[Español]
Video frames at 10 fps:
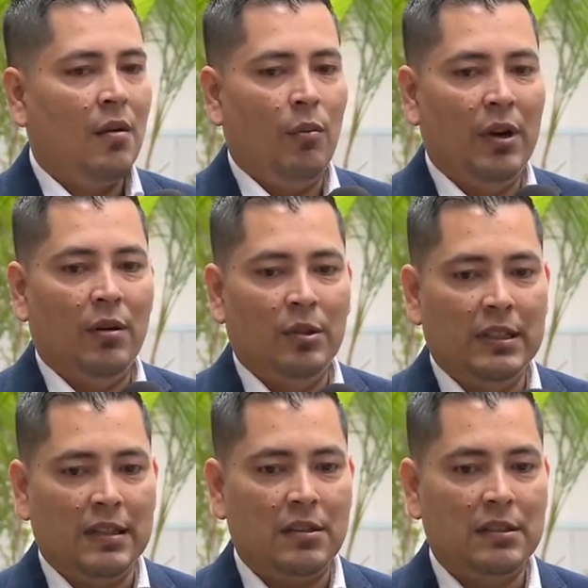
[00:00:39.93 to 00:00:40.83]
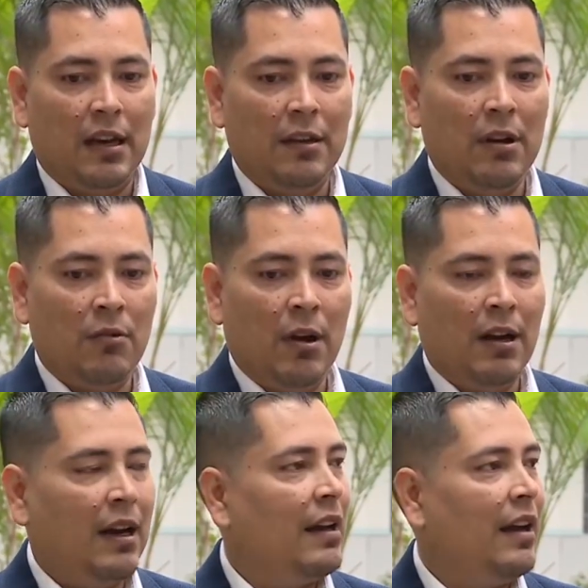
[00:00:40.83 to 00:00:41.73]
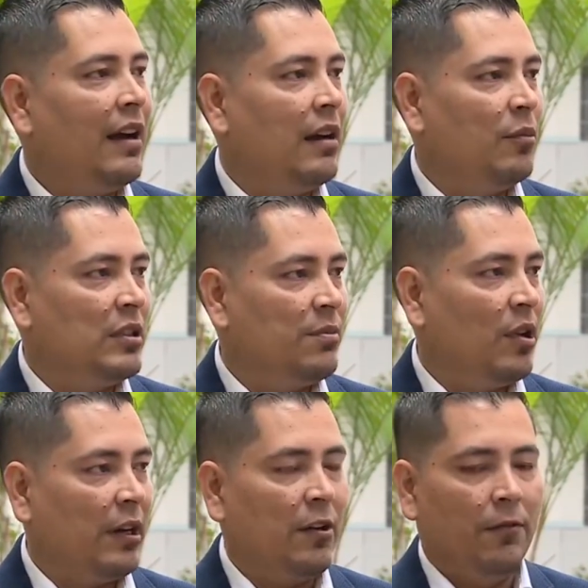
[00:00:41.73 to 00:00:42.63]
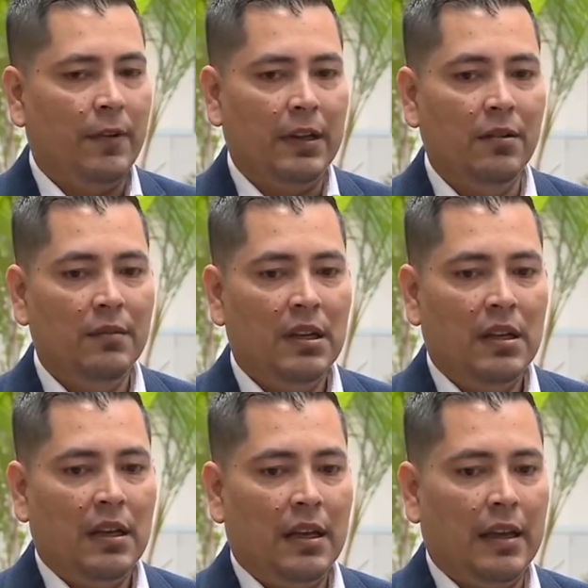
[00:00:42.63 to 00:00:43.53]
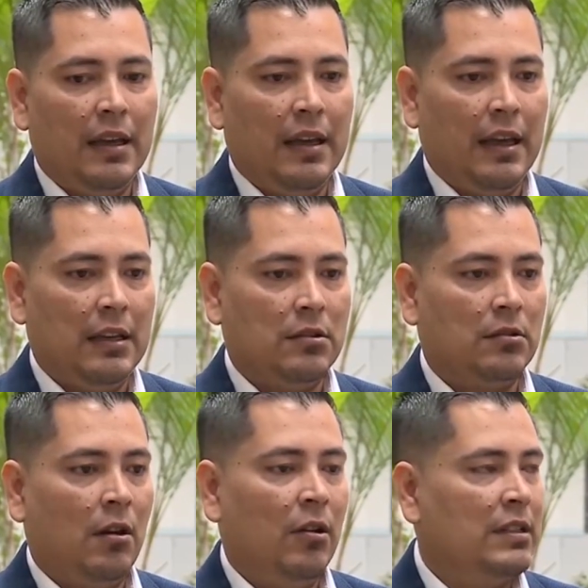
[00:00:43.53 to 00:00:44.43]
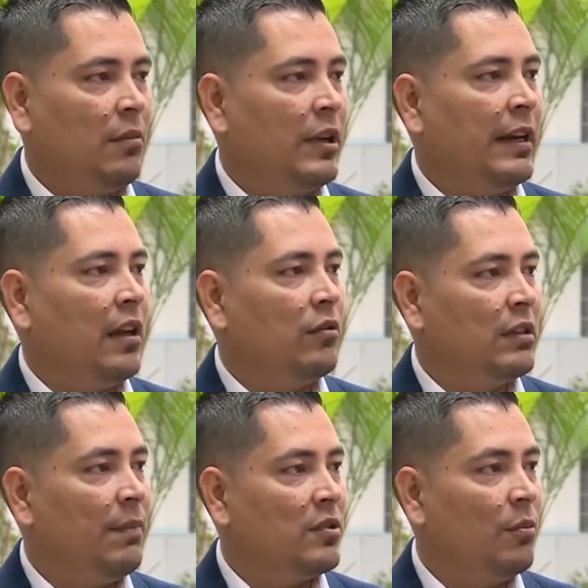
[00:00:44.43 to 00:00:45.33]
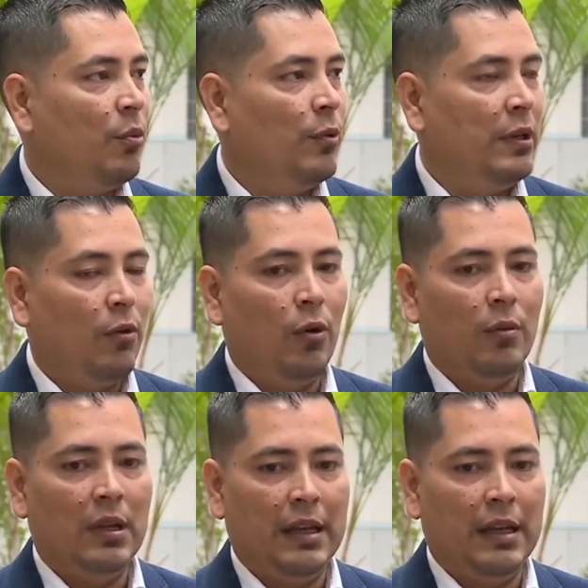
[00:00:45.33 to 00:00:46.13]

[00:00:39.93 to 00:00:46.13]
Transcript: Bueno, como decía, es darle una nueva cara al municipio de Río Frío. Eh, en estos trabajos estamos generando espacio público